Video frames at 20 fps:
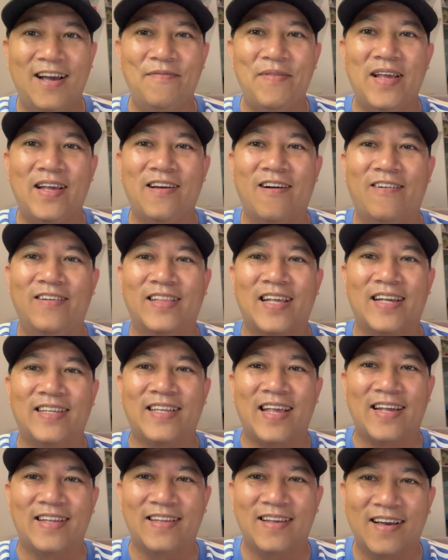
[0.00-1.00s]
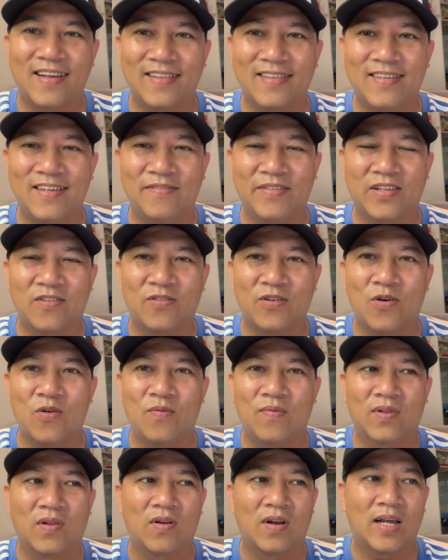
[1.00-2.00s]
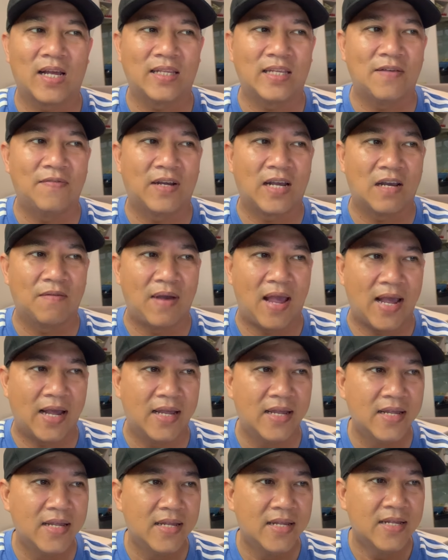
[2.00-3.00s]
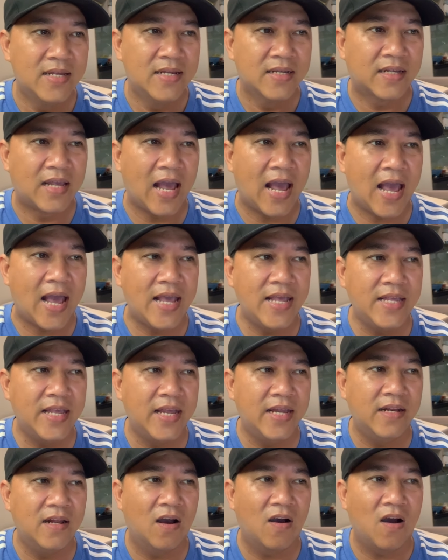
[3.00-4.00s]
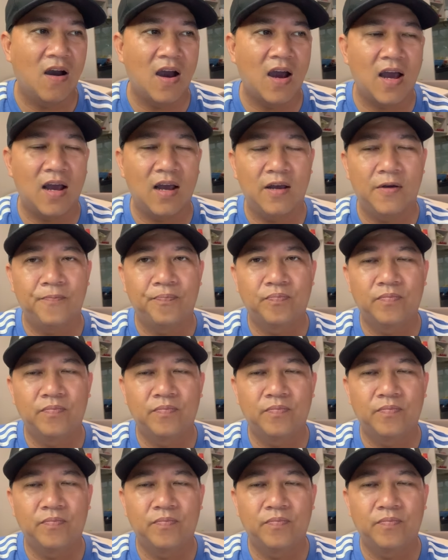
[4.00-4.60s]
không biết rồi tan chán chết nhưng mà tôi cũng nói các anh chị và các bạn cái gì đó